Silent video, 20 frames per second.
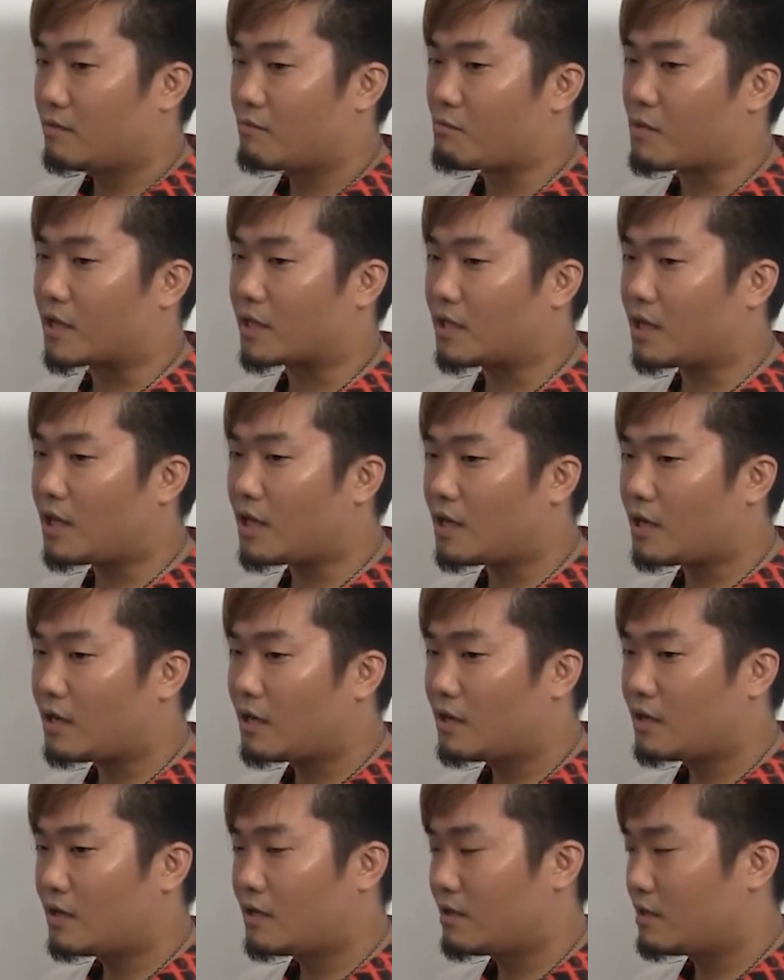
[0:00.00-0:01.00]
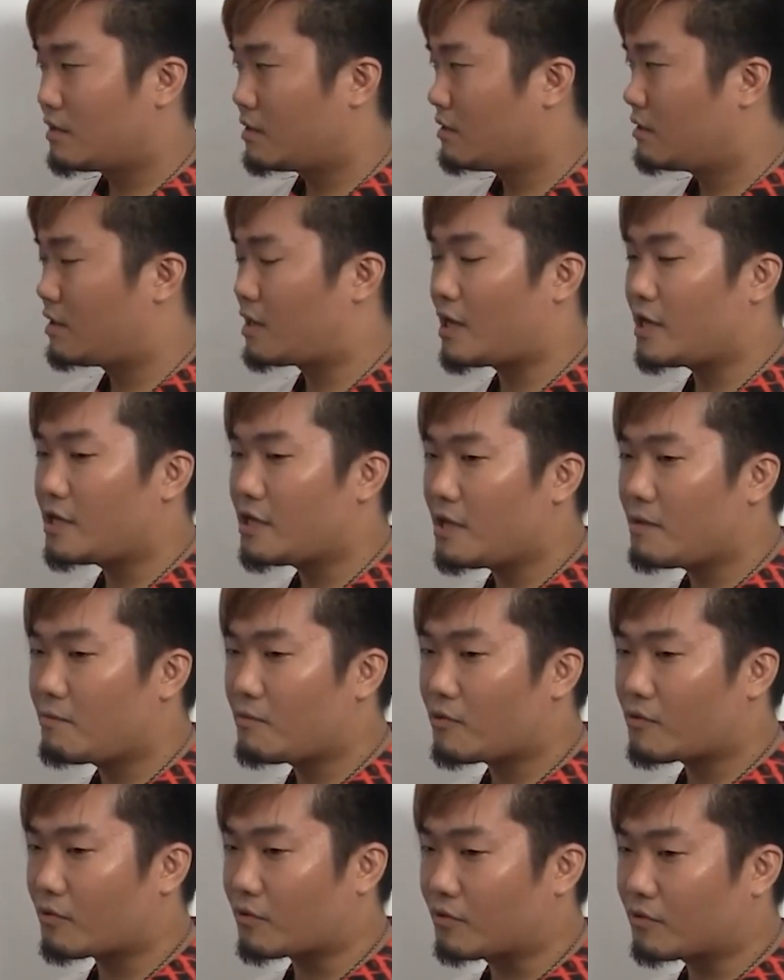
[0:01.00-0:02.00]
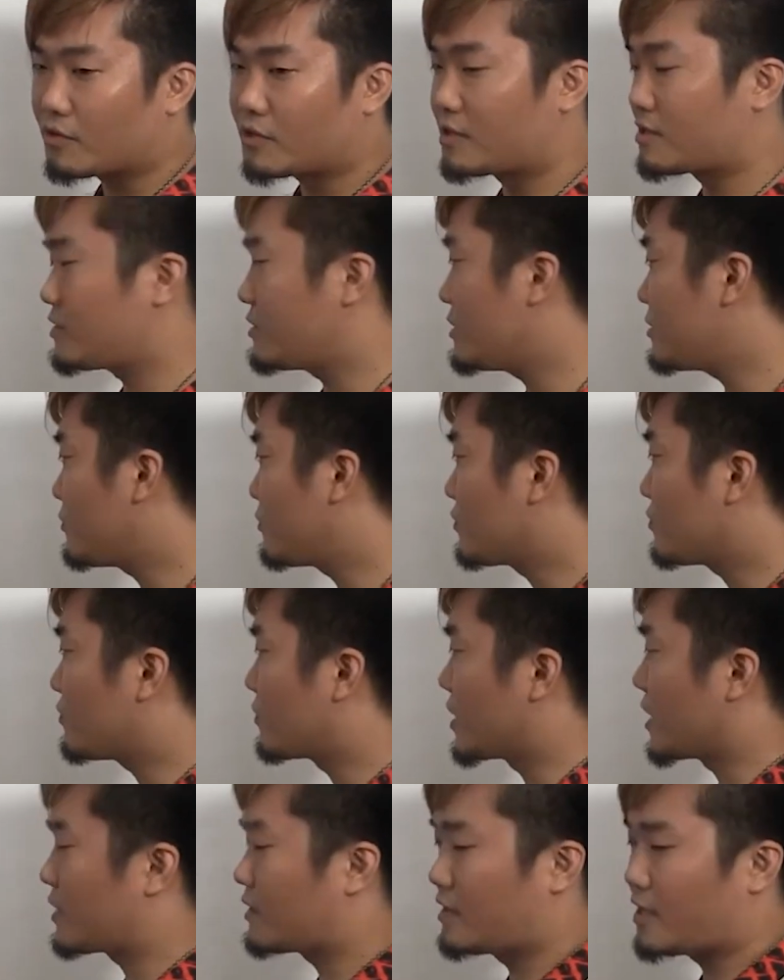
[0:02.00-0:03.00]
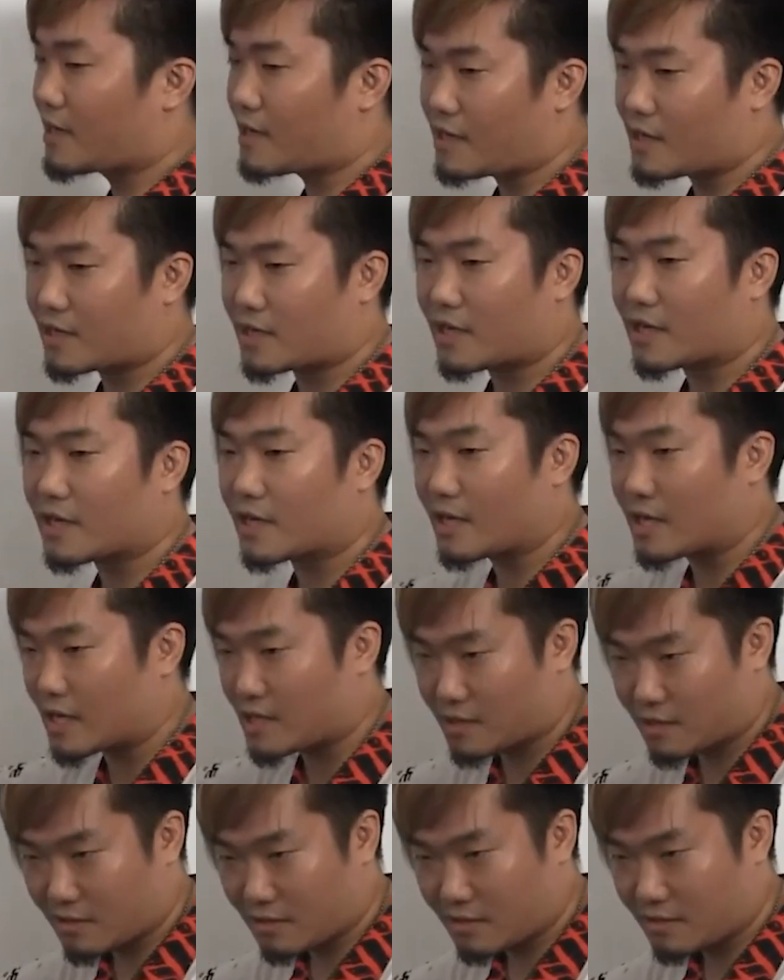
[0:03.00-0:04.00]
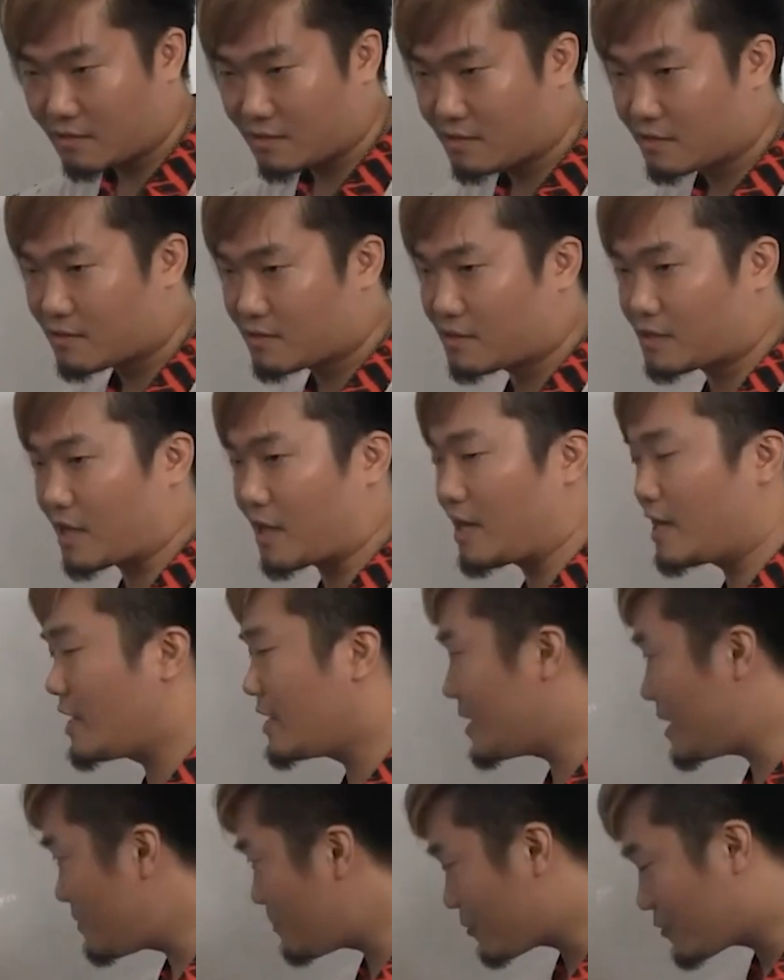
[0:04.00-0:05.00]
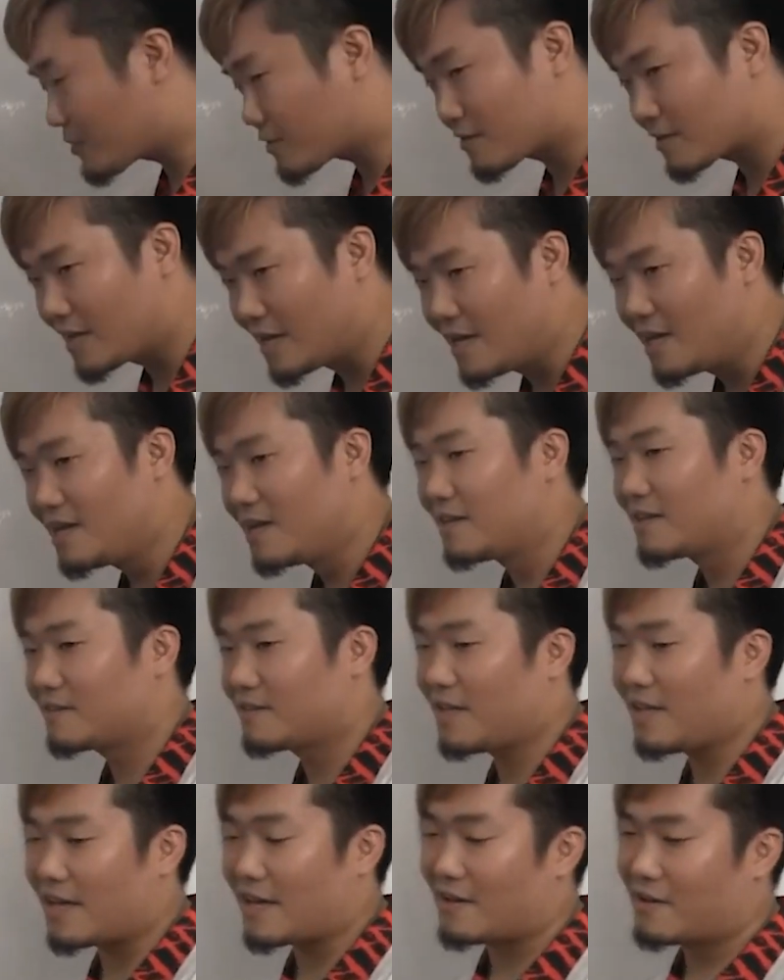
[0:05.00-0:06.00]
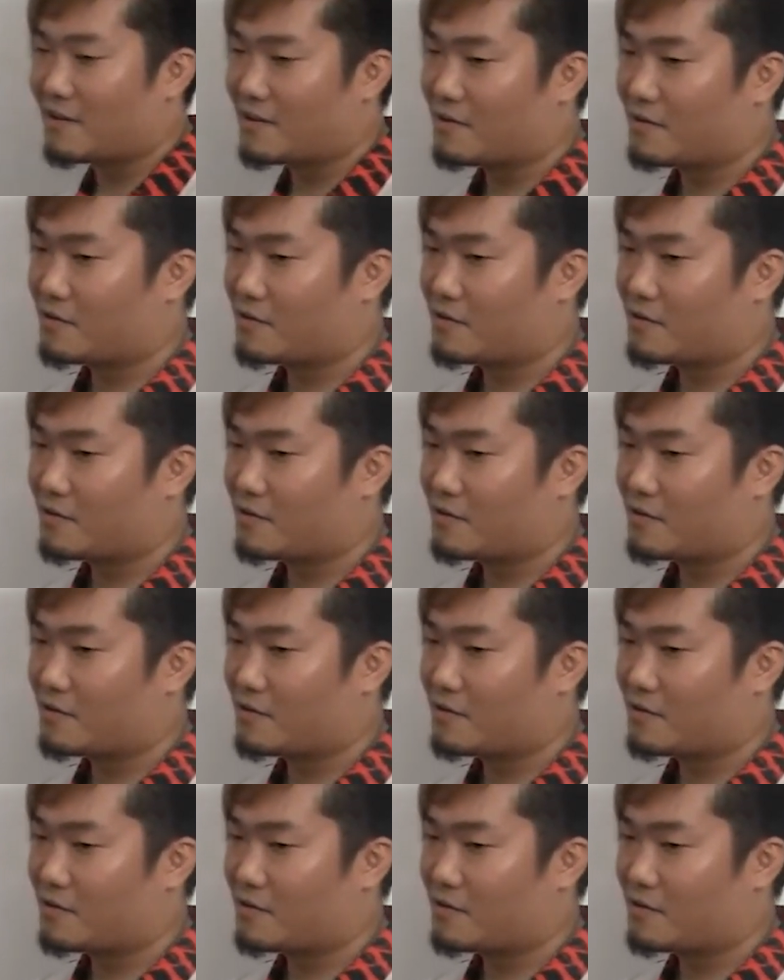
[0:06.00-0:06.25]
また来年もこのきついことをやっていかなきゃいけない再来年もって